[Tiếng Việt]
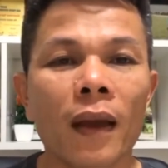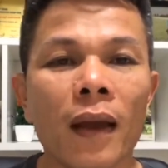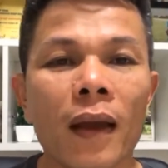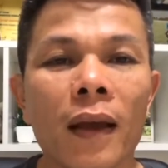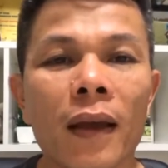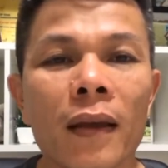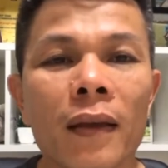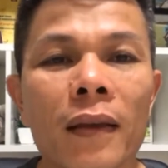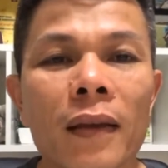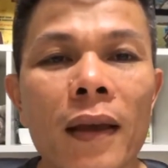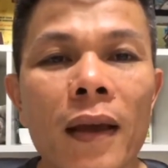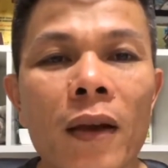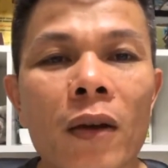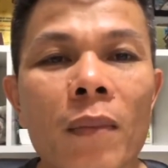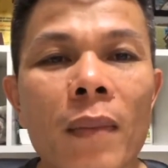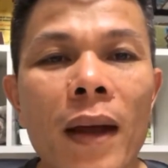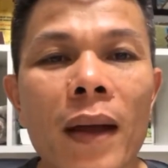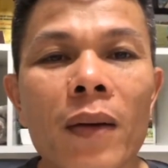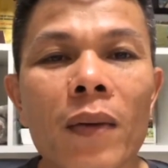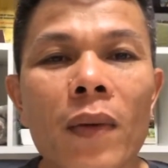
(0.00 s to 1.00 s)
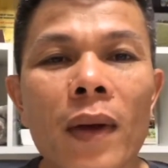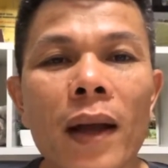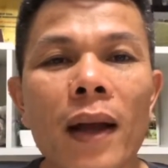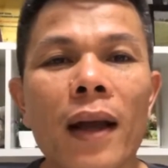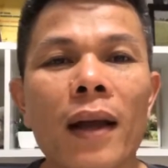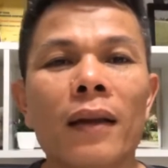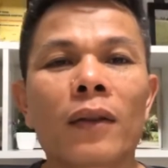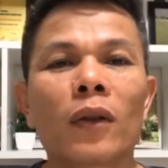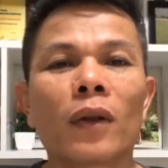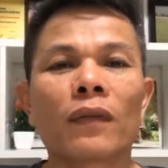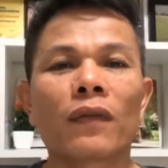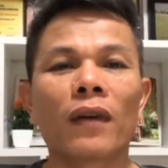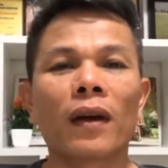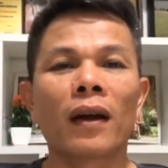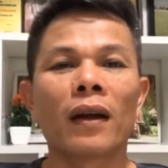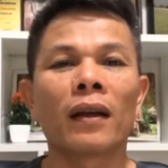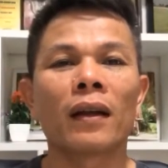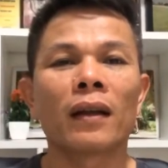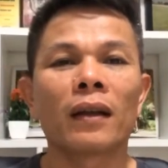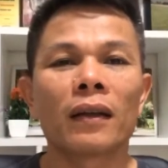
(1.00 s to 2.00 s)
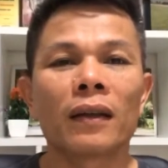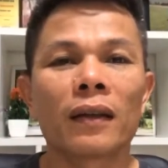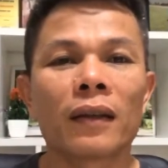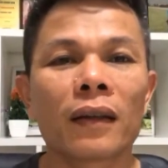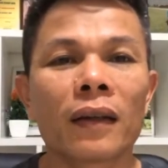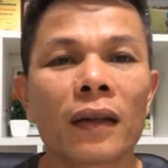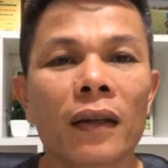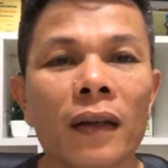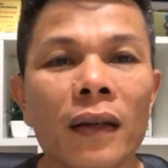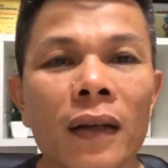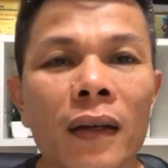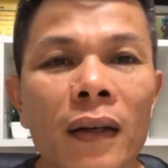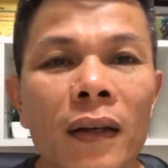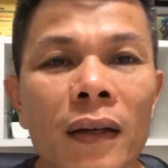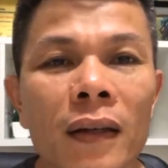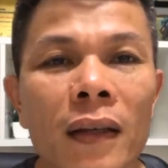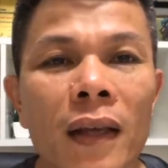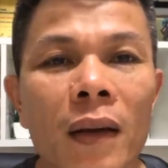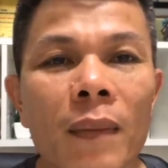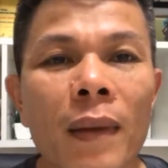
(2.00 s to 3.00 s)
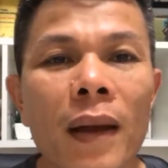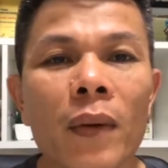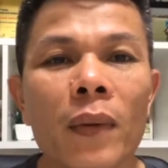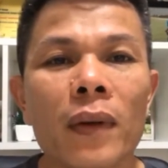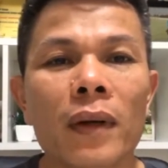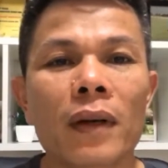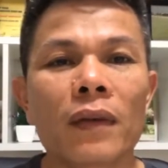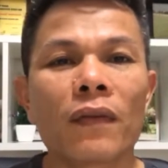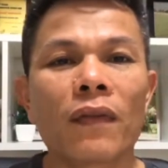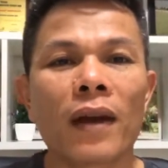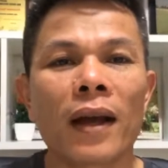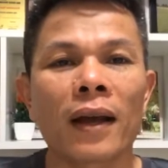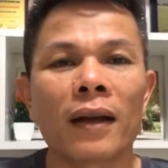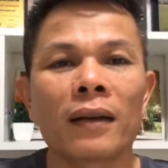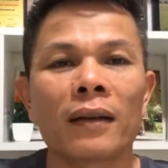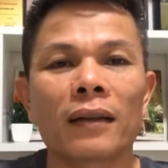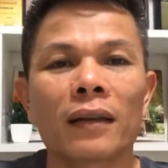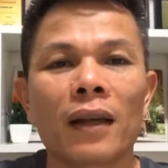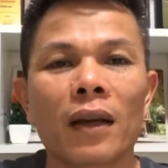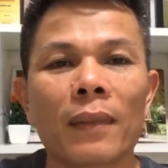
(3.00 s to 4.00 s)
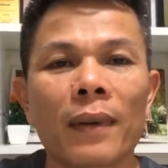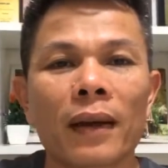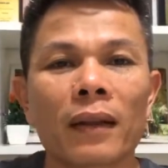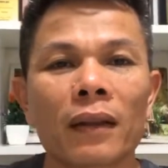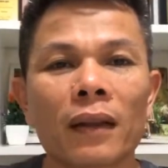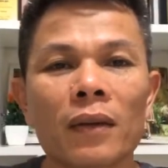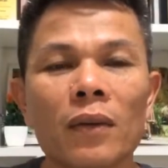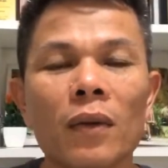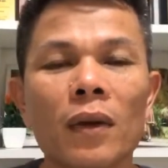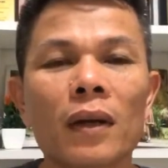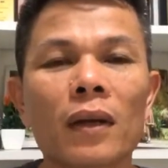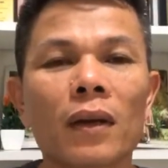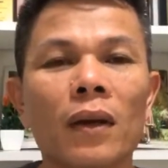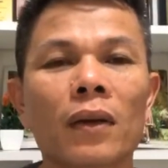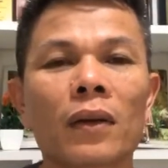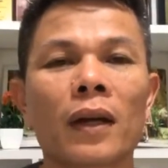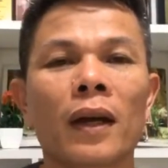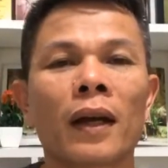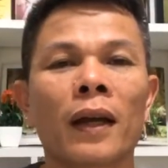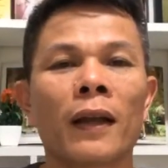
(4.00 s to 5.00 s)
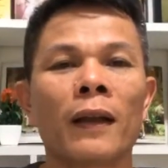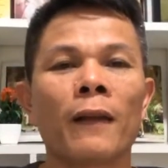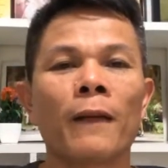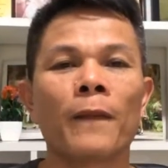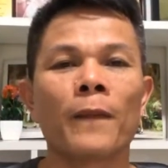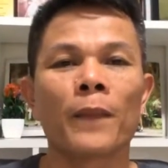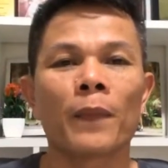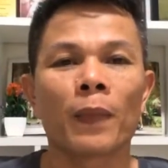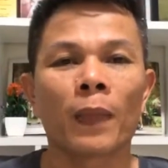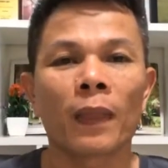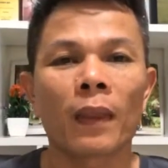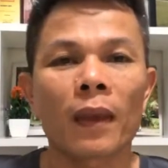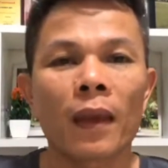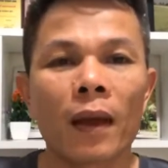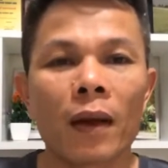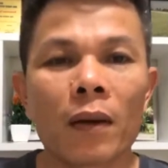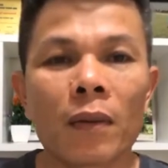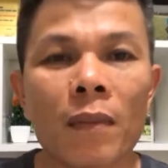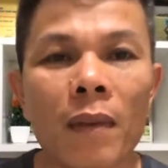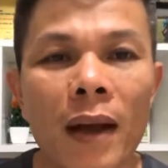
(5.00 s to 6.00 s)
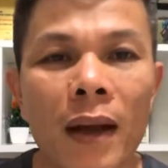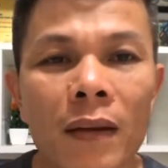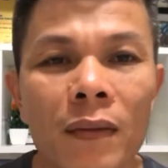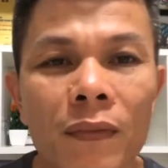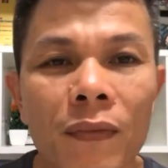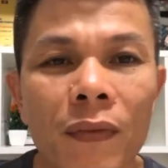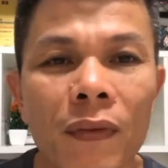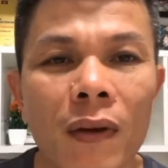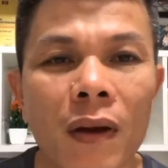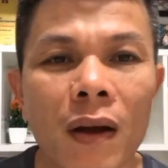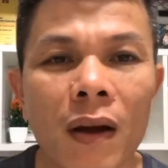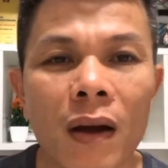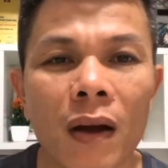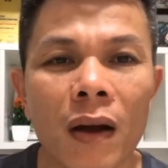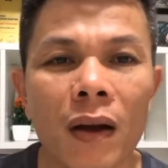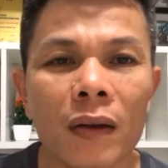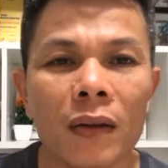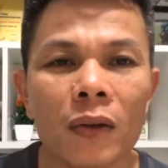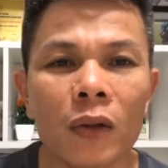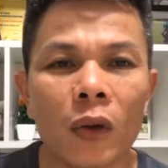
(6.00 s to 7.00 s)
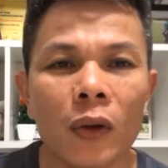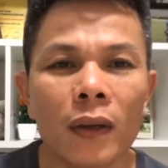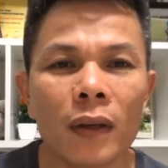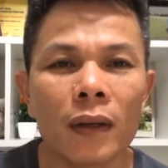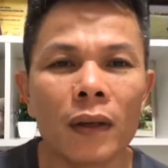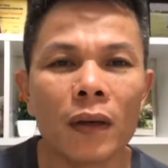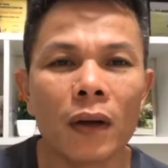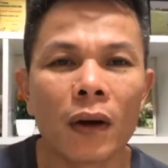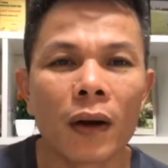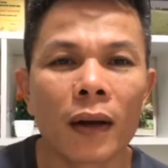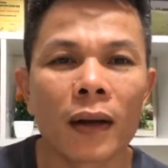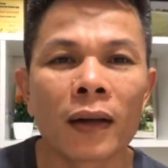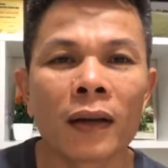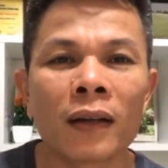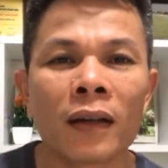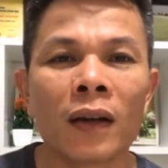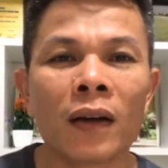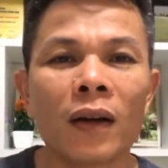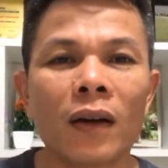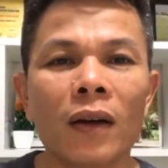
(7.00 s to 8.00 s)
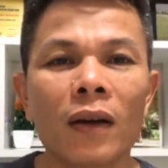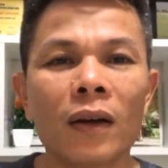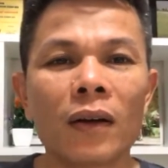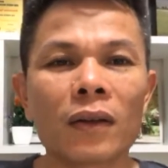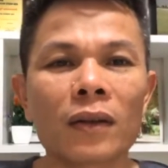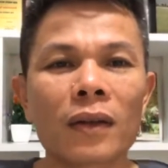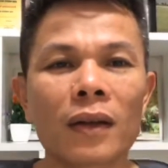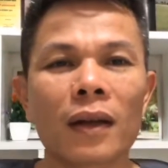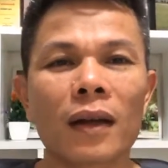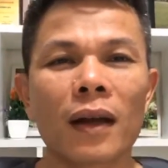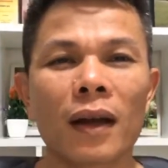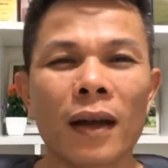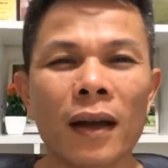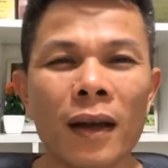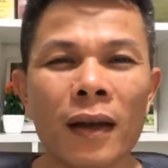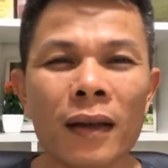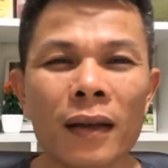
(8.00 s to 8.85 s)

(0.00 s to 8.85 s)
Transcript: à, chào bạn Quang Anh tuyệt vời à, chào bạn Nguyễn Đức Văn chào bạn Tấn Quốc ok chào bạn Võ Thúy Huỳnh ok